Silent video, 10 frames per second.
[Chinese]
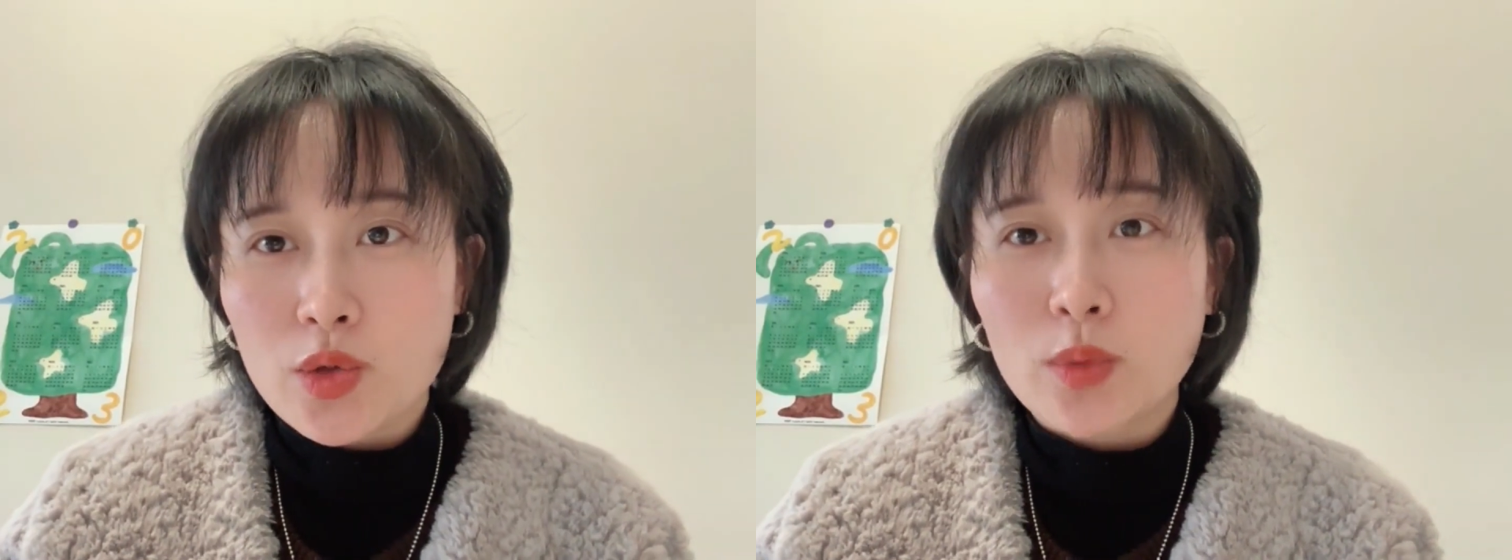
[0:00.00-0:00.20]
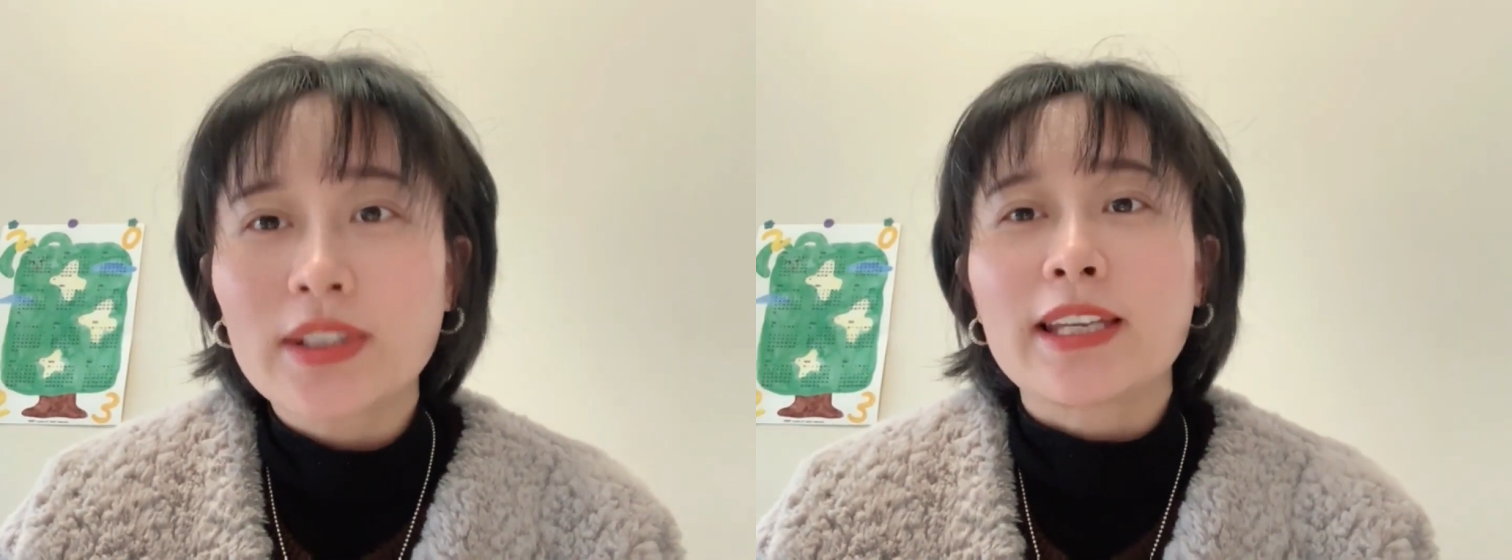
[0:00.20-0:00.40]

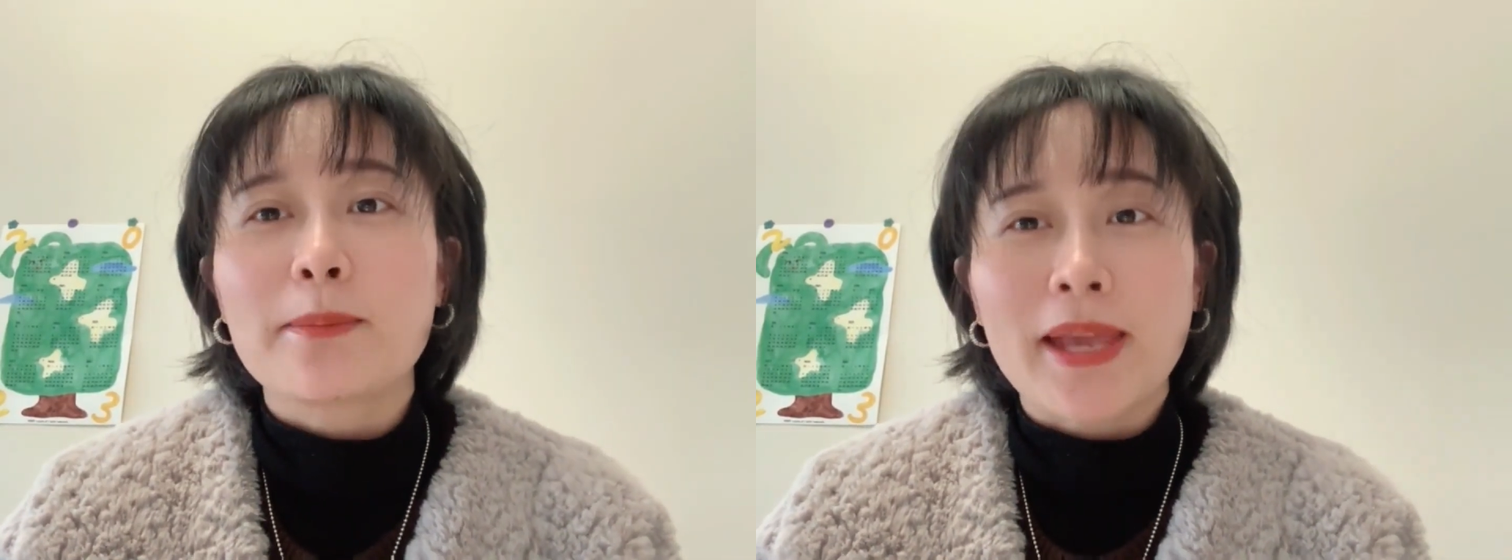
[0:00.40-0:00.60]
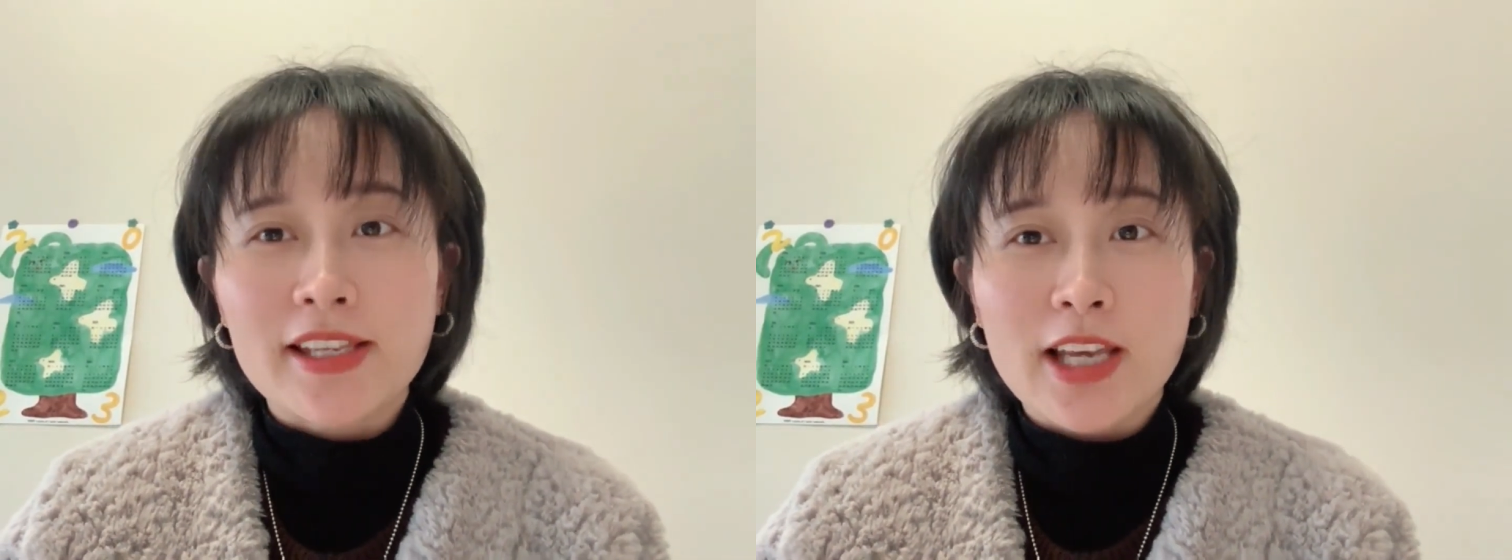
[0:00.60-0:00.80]
公里
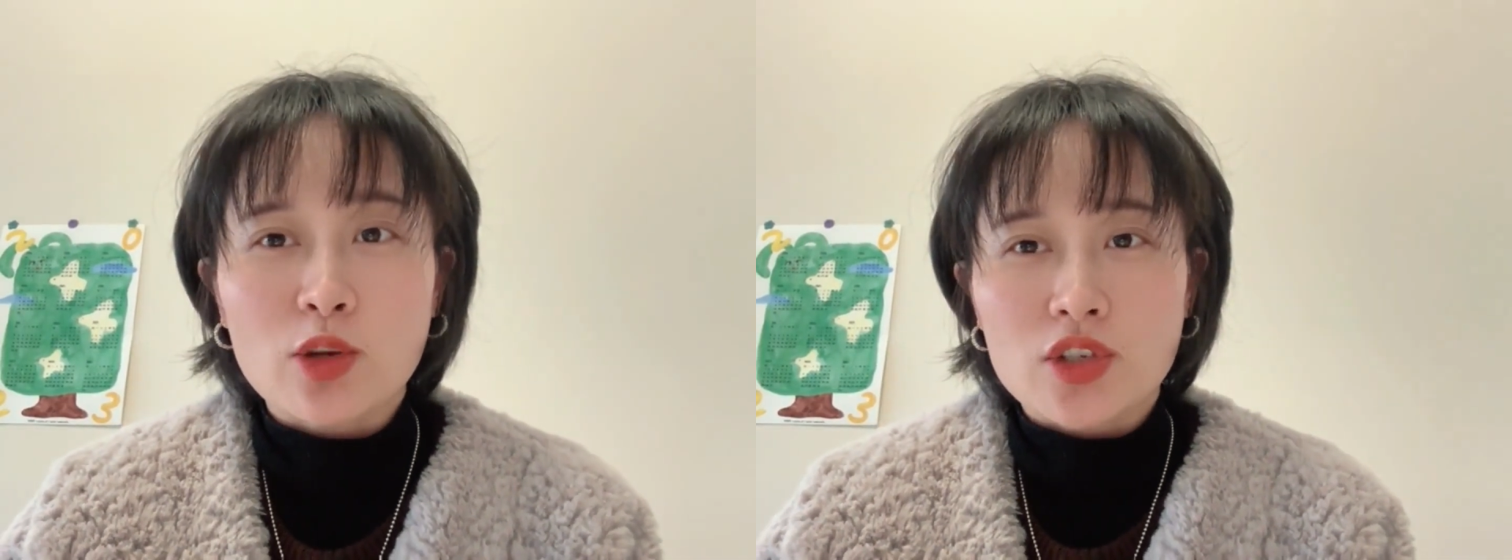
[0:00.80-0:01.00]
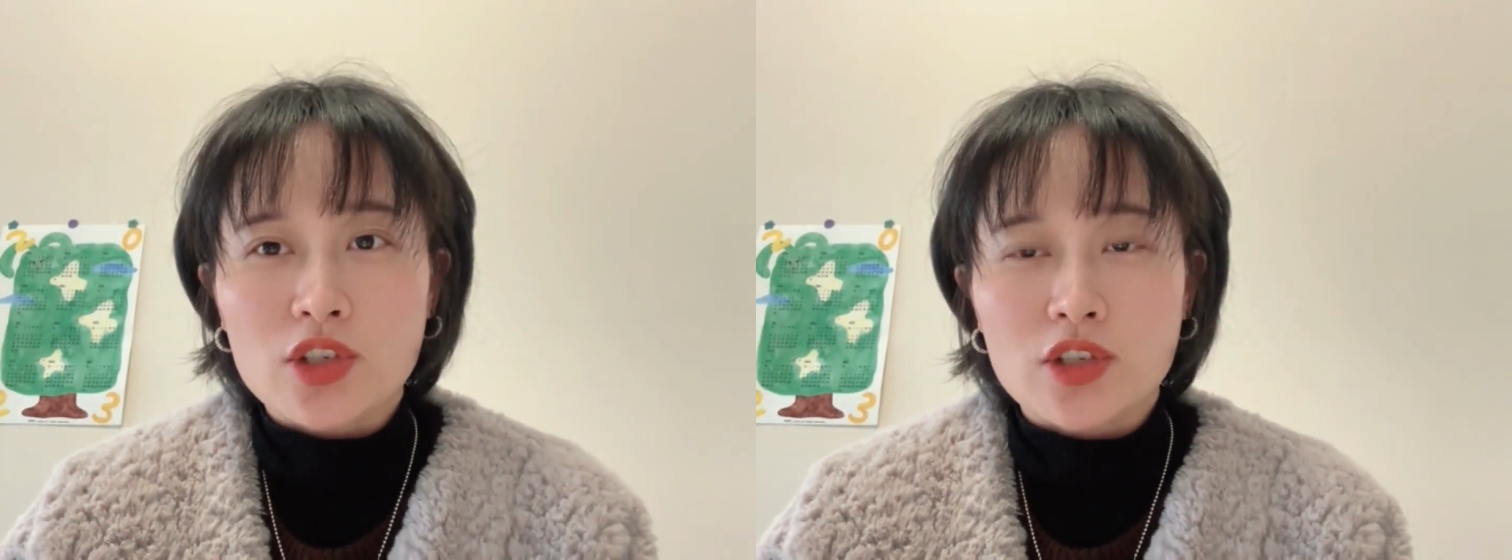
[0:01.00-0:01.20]
每小
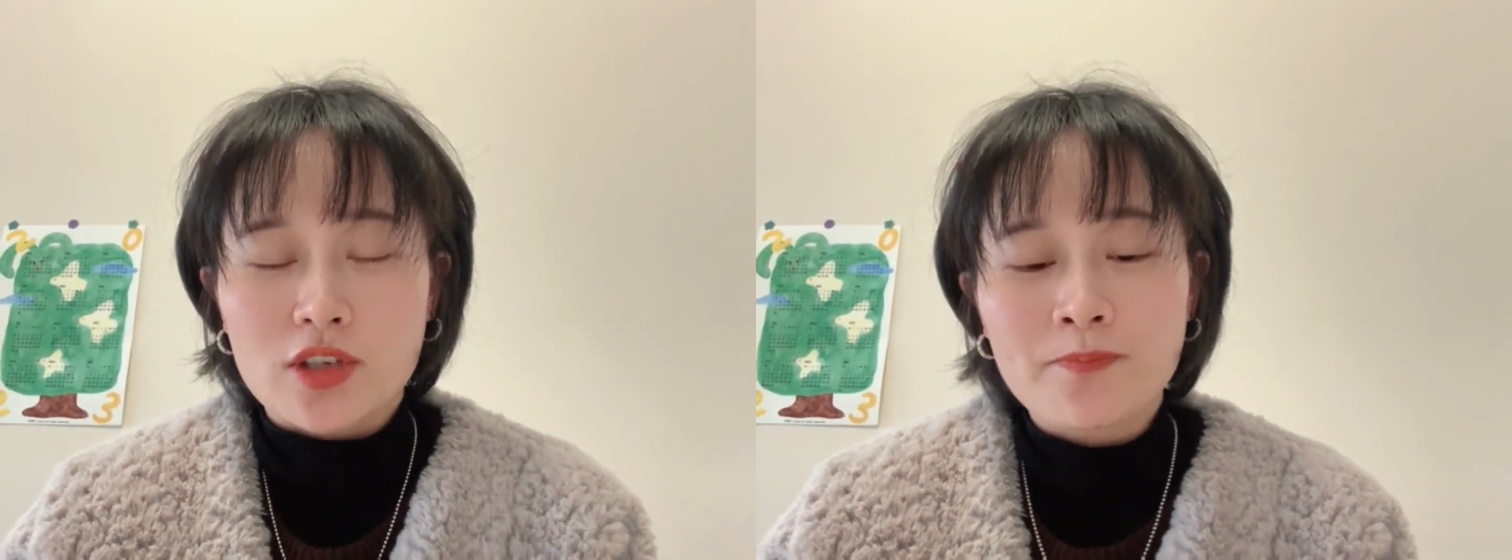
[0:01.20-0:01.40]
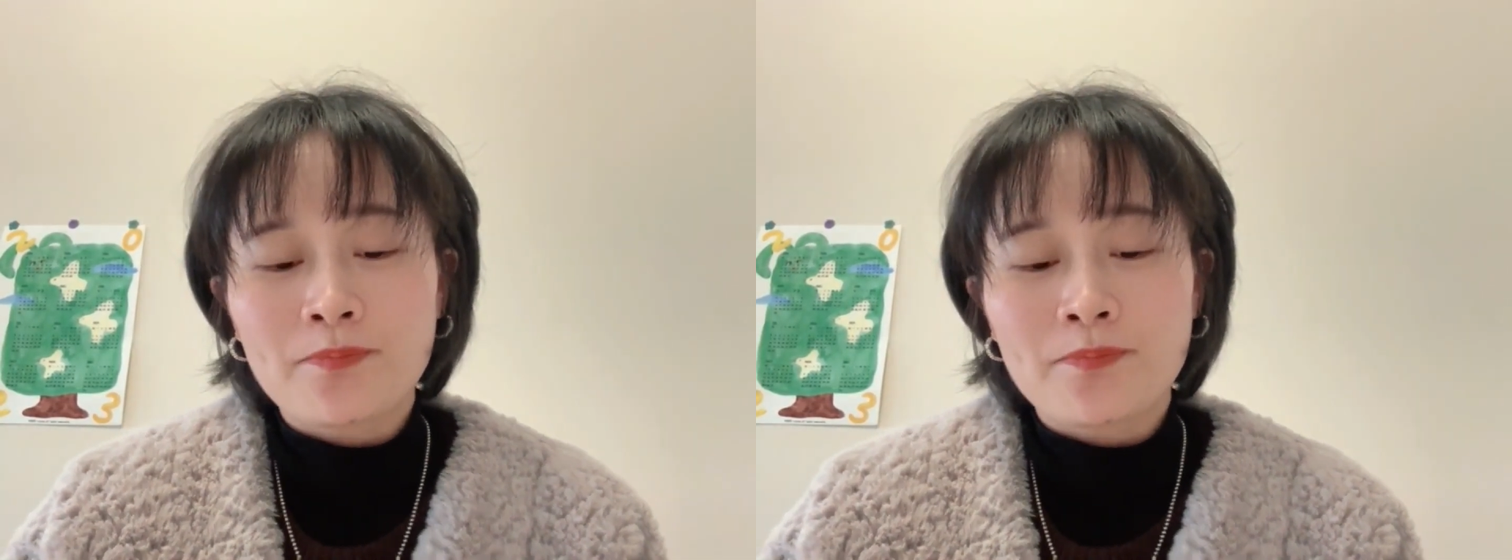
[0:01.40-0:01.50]
时。